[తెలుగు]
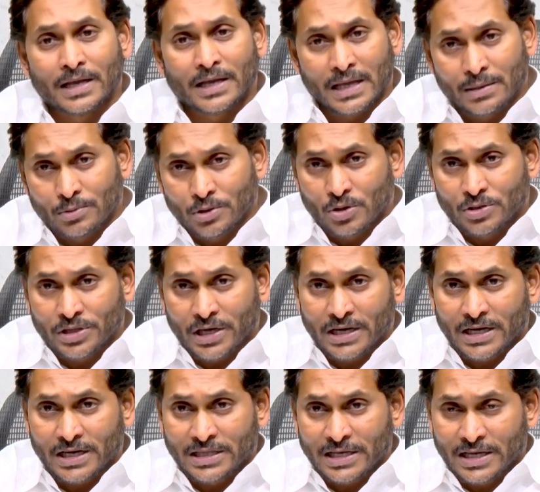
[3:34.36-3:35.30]
ఎనిమిదవ
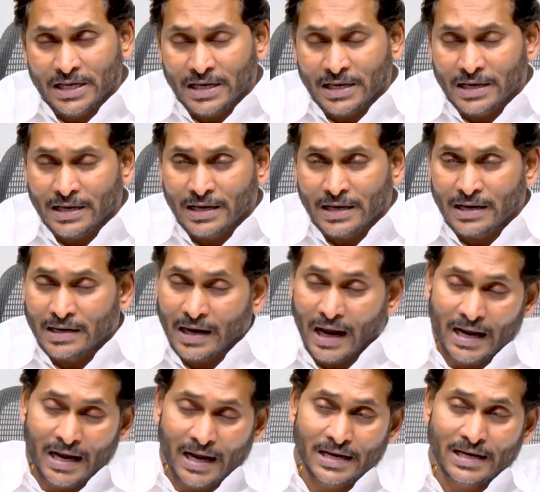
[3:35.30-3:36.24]
తరగతికి
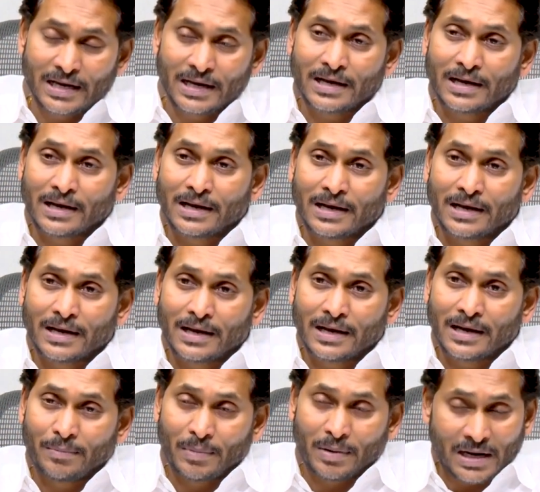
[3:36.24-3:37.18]
రాగానే
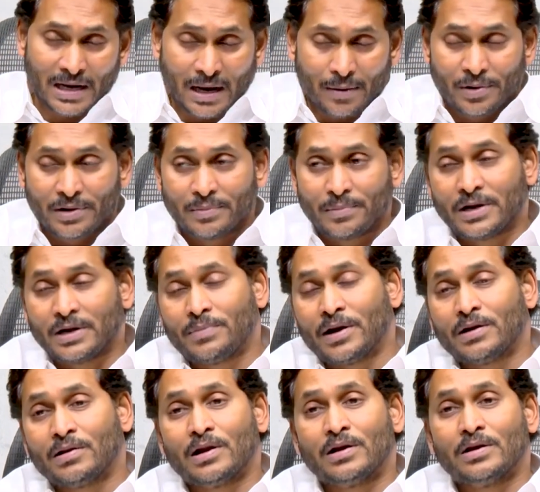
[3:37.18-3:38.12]
మన గవర్నమెంట్
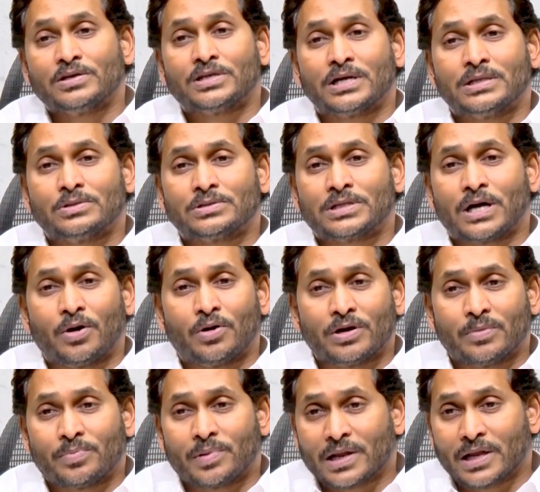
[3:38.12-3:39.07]
బడులలో చదువుతూ
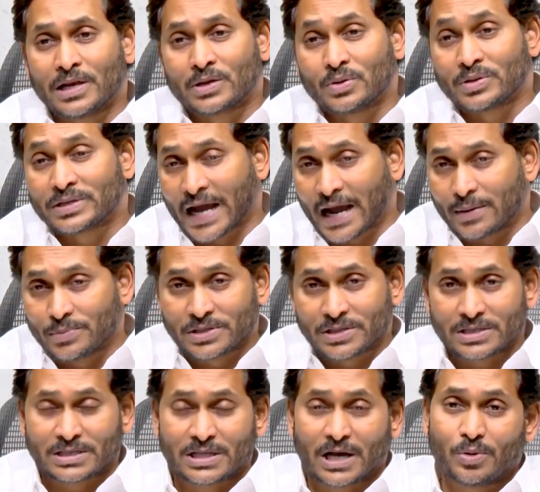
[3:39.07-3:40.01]
ఉన్న పిల్లలకు ట్యాబ్స్
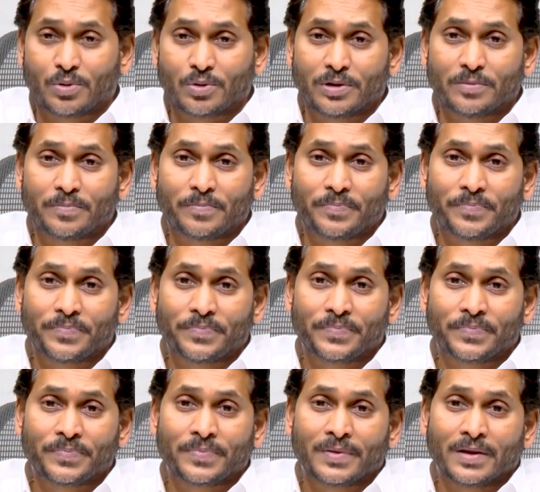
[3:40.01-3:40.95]
ఇస్తూ ఉన్నాం
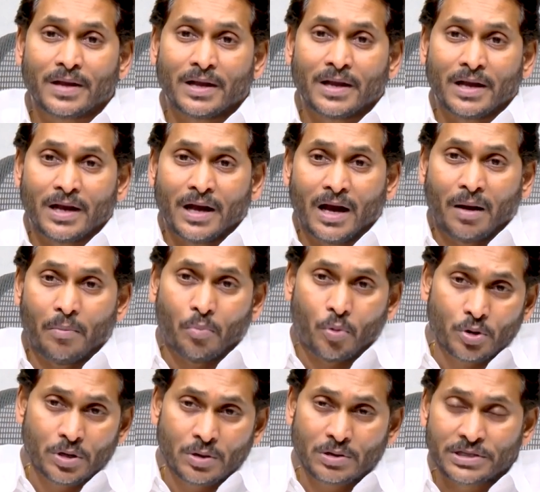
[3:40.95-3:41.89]

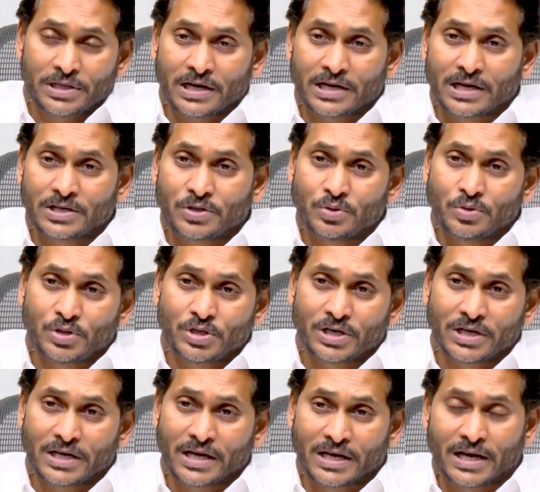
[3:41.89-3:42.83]
మూడవ తరగతి
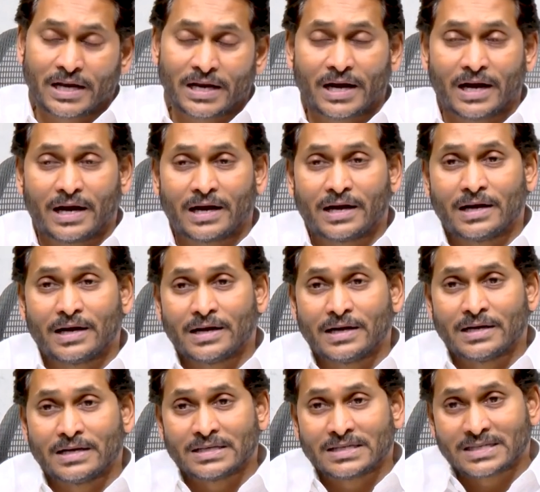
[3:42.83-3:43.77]
నుంచే ఏకంగా
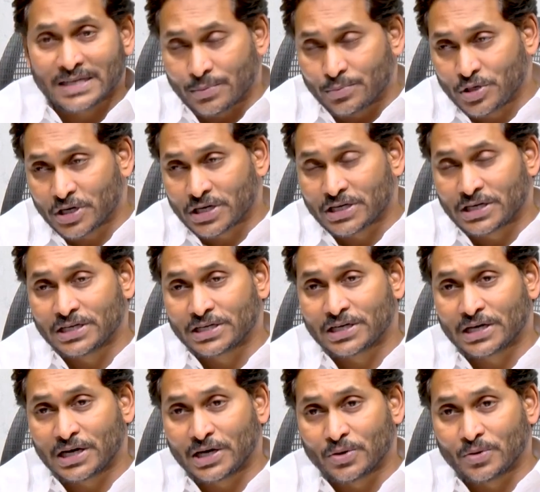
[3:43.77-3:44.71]
సబ్జెక్ట్
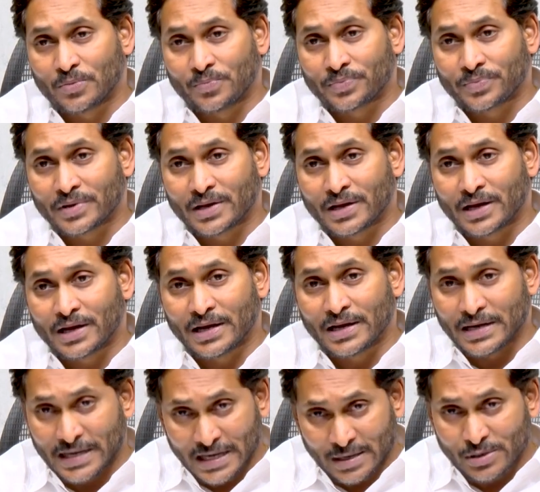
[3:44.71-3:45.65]
టీచర్లను
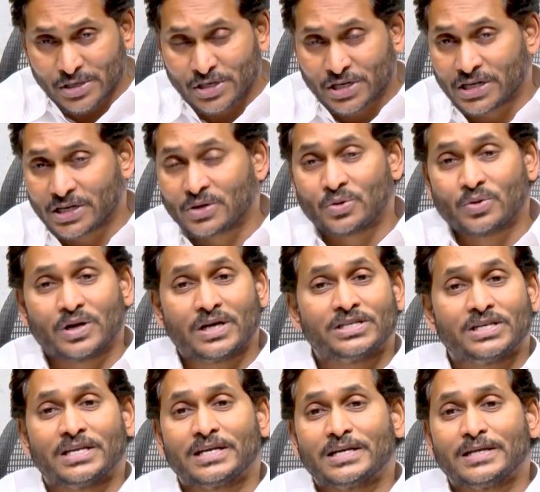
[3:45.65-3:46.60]
నియమించడం కూడా
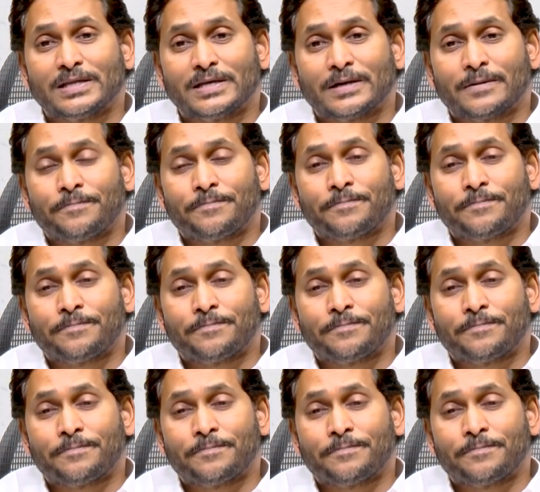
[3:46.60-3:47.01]
జరిగింది